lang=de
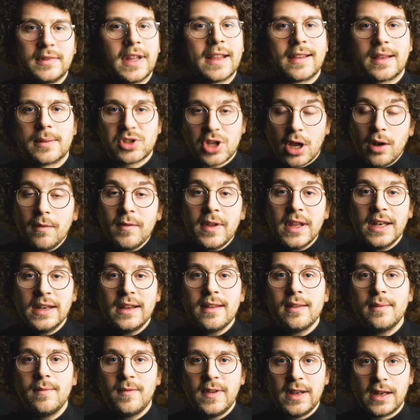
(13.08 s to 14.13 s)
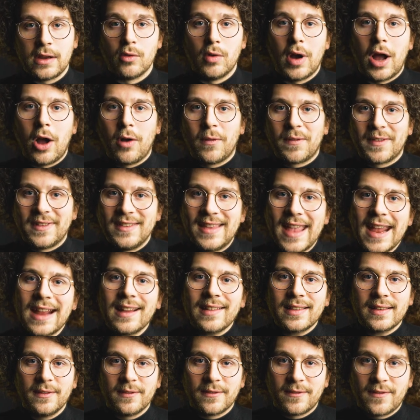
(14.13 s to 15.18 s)
Deshalb schauen wir in diesem Video auf
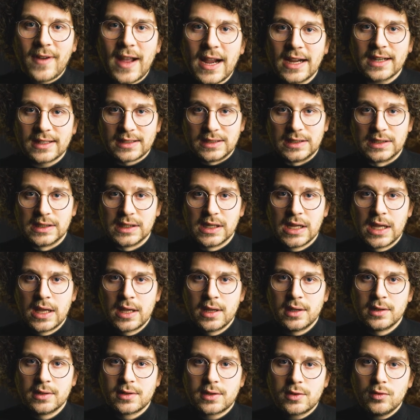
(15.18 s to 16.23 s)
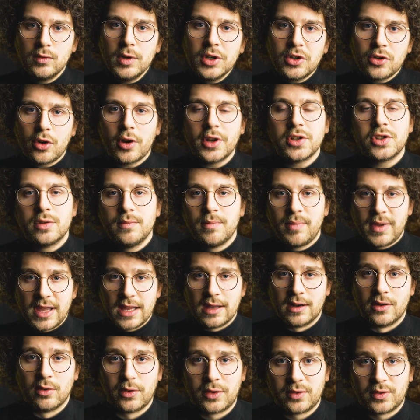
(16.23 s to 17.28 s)
sechs Fakten zur deutschen
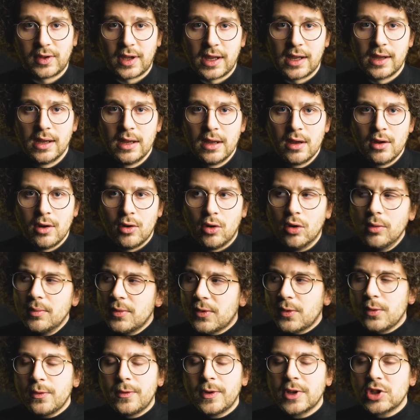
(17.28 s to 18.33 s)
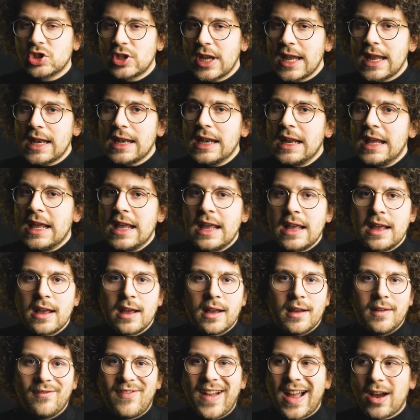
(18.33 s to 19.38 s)
Bierindustrie, um zu verstehen,
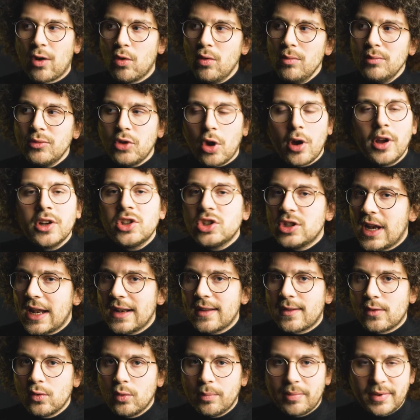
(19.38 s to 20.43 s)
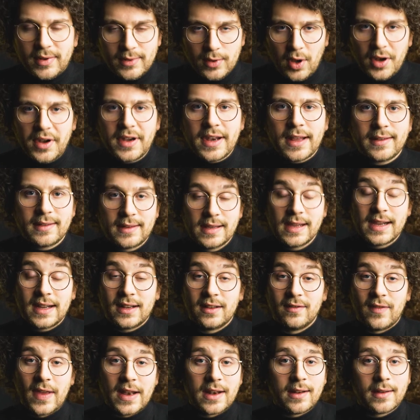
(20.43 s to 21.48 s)
warum Deutschland so besonders
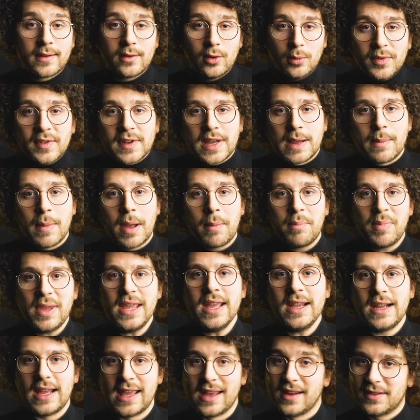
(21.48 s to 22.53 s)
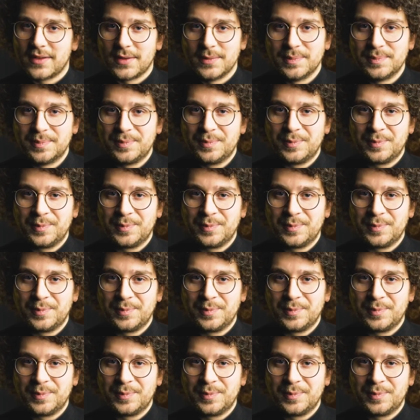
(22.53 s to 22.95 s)
tickt, wenn es ums Thema Bier geht.